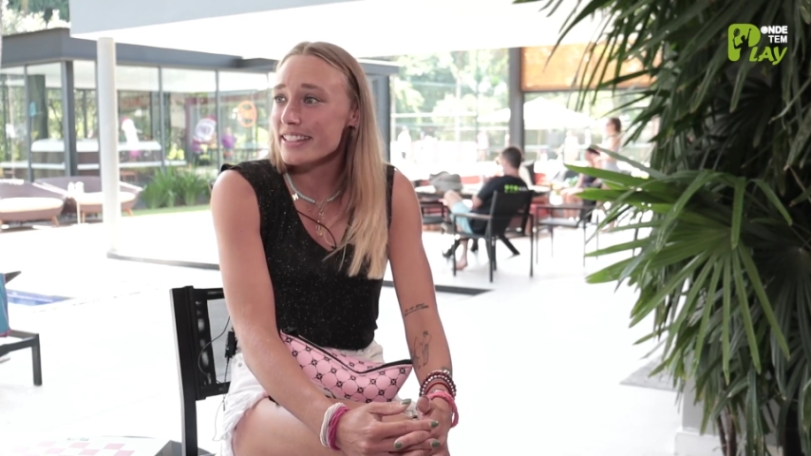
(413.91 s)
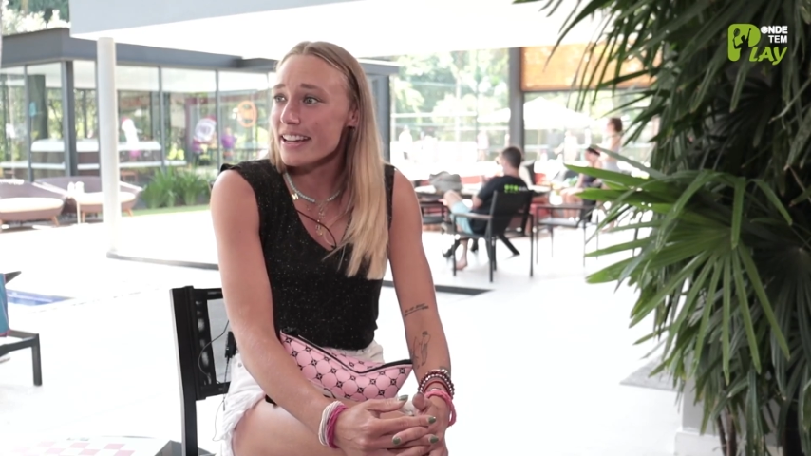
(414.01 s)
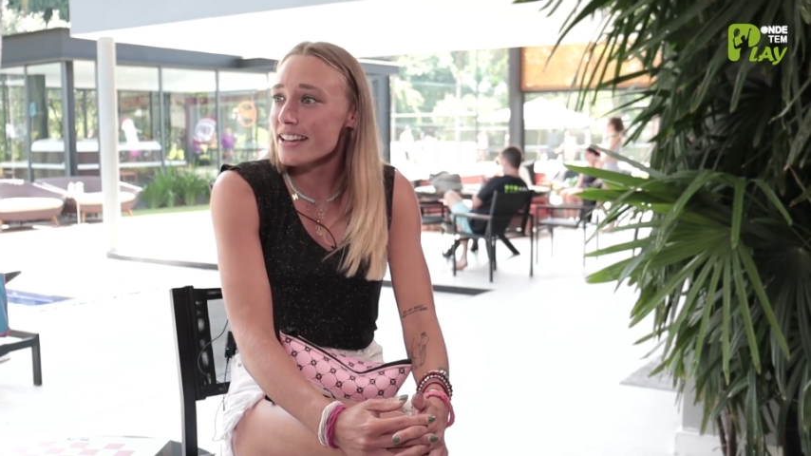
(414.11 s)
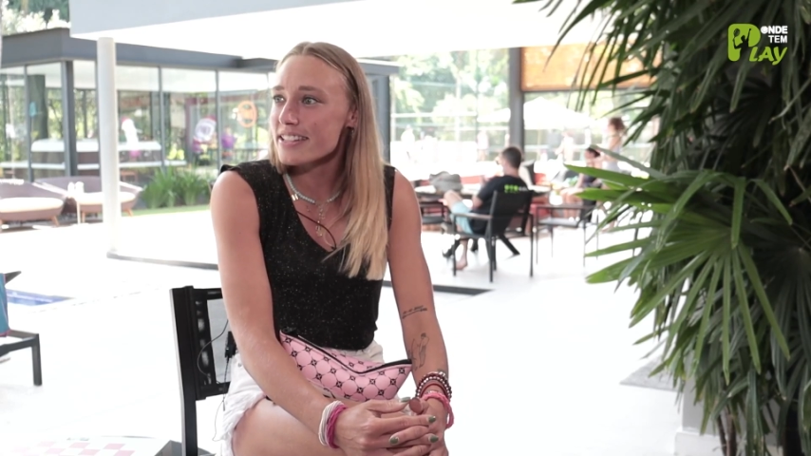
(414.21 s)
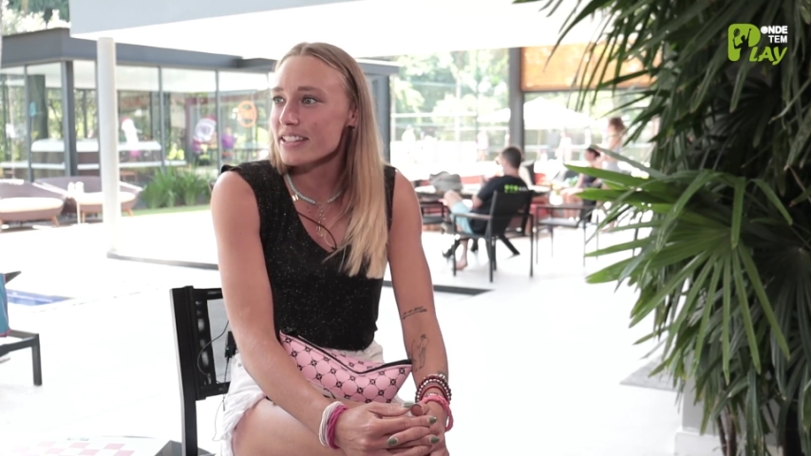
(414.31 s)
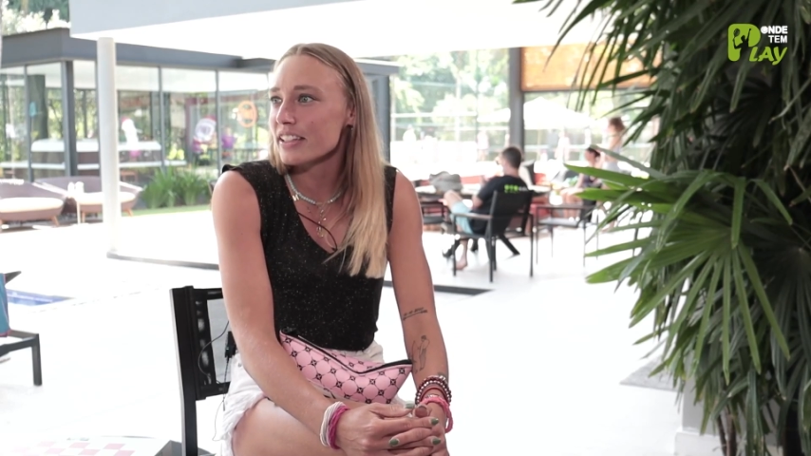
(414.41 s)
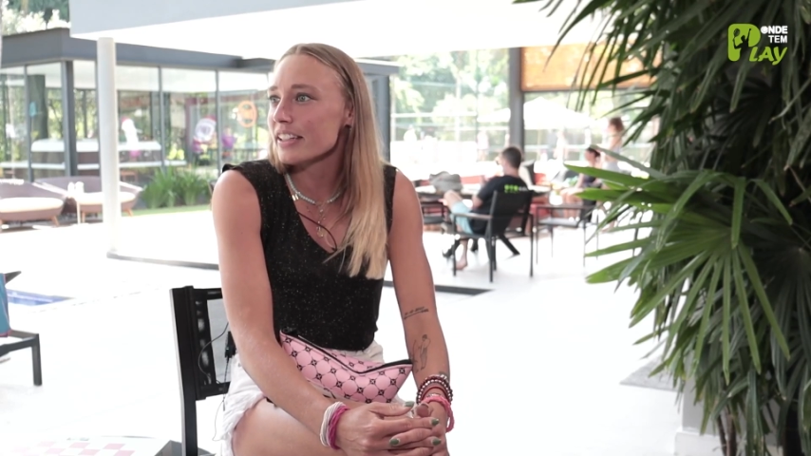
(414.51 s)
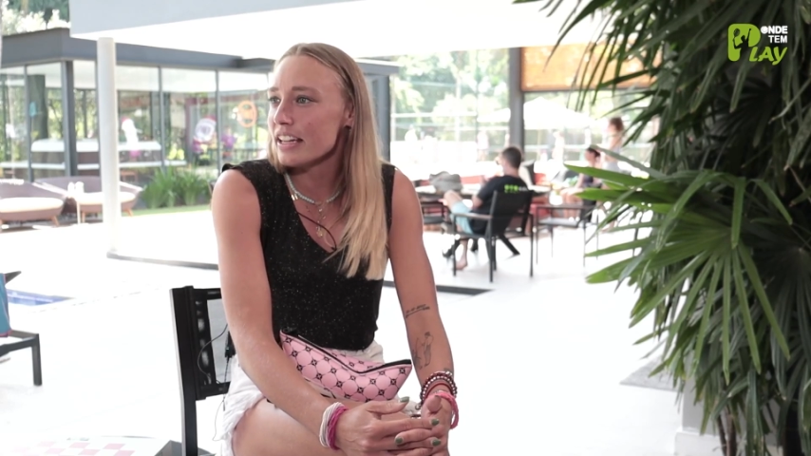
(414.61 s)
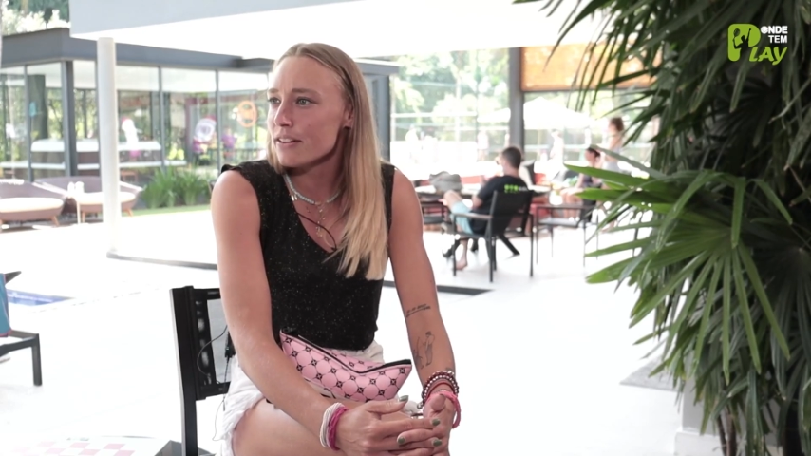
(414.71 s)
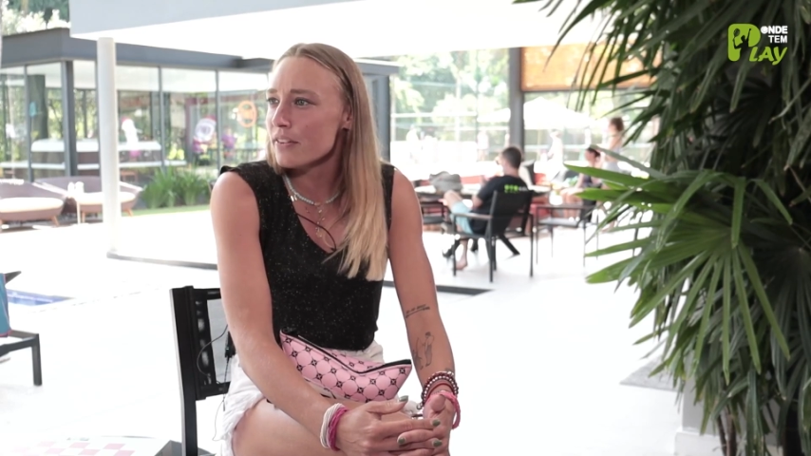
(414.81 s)
dias
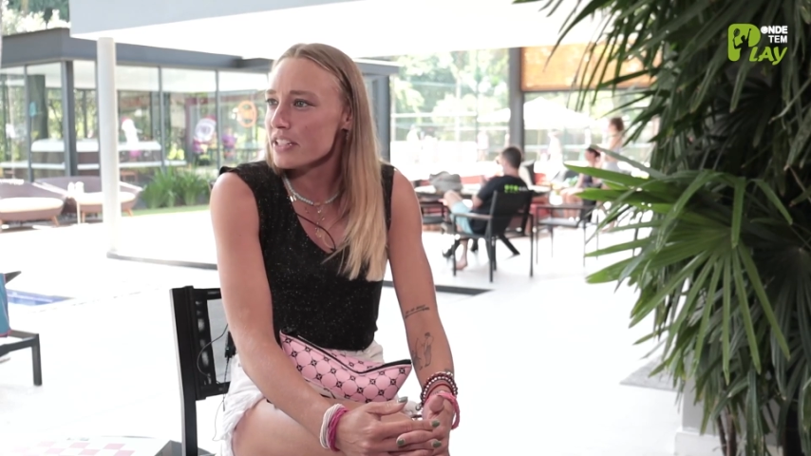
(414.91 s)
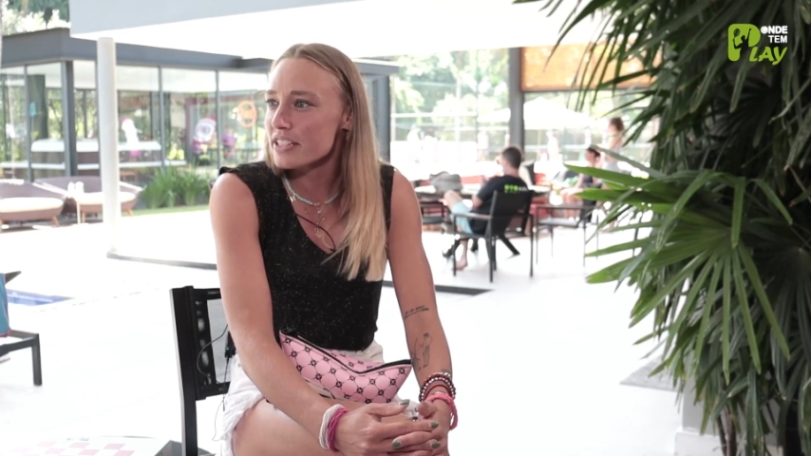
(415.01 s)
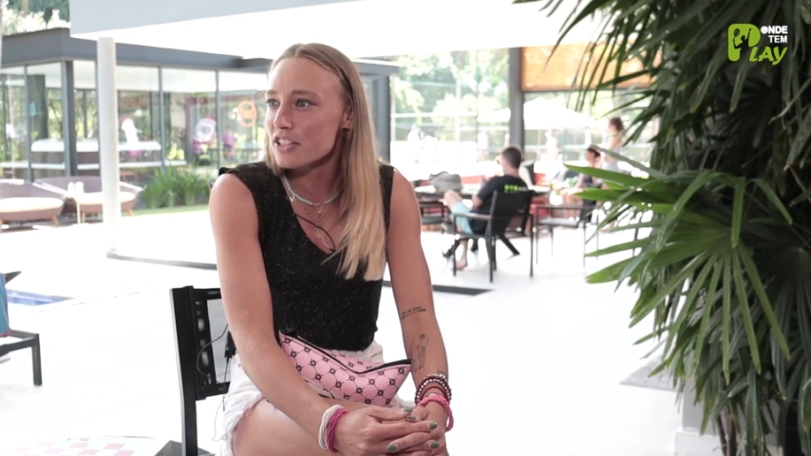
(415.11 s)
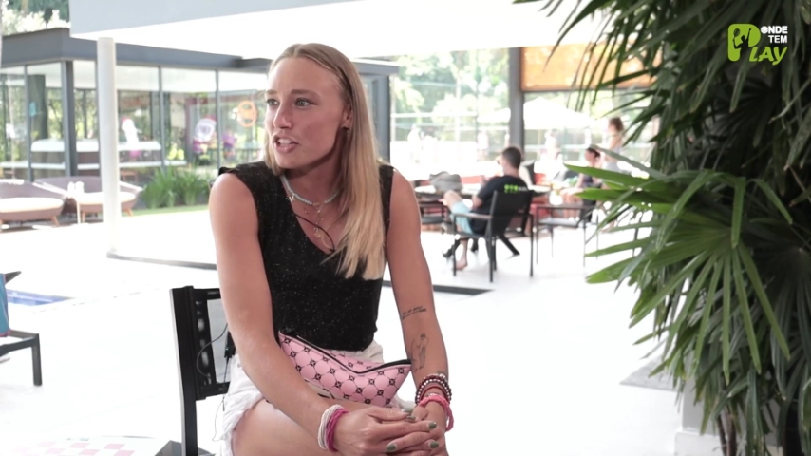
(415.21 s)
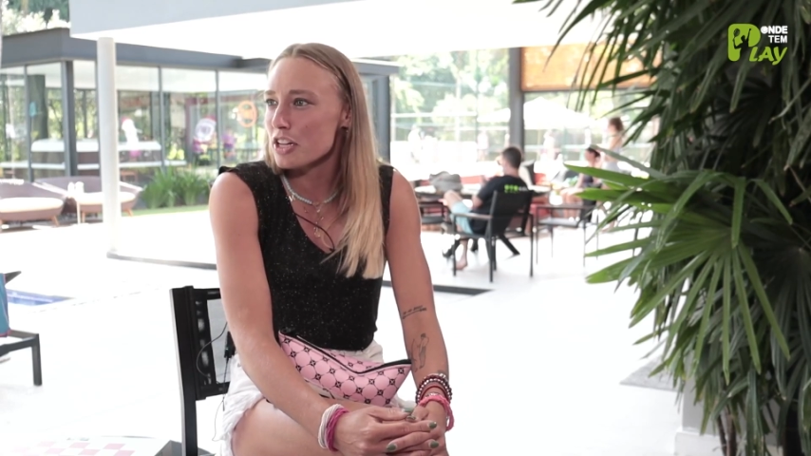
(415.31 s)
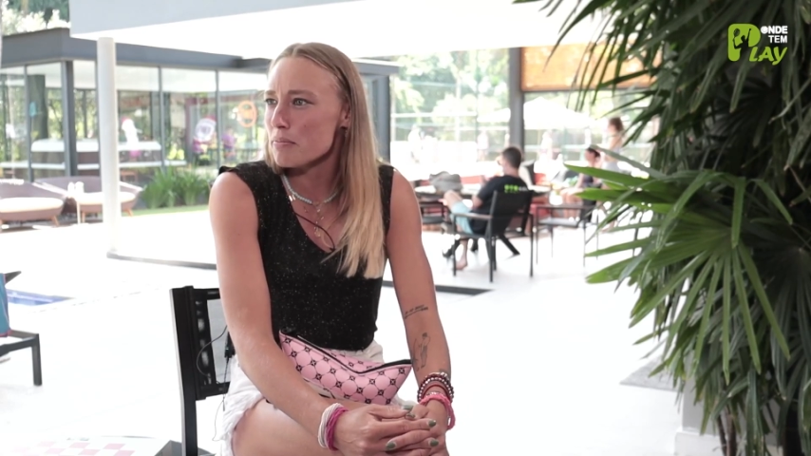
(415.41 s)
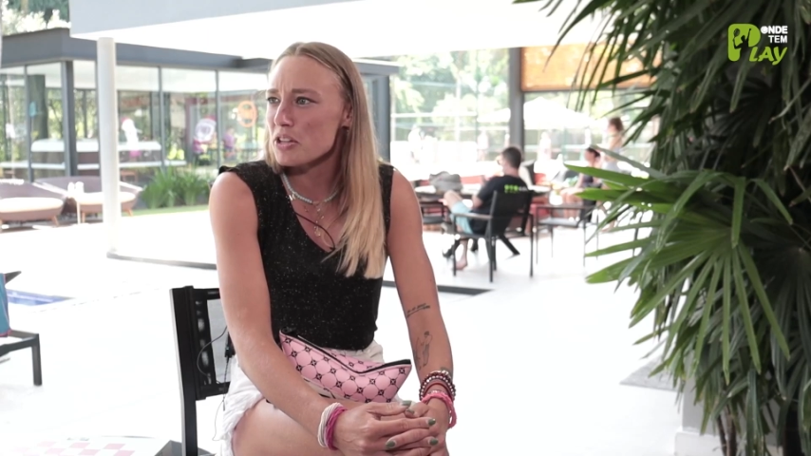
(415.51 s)
incríveis de